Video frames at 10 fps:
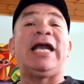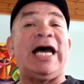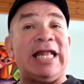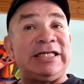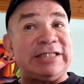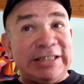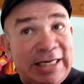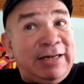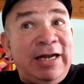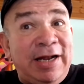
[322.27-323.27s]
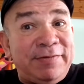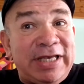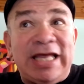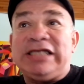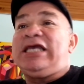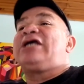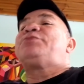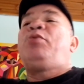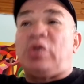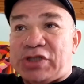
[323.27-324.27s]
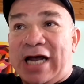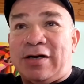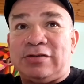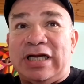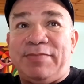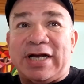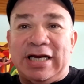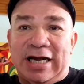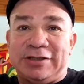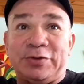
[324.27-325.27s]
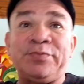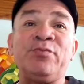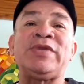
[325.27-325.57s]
garantizarle la vida y expulsarlos del virreinato.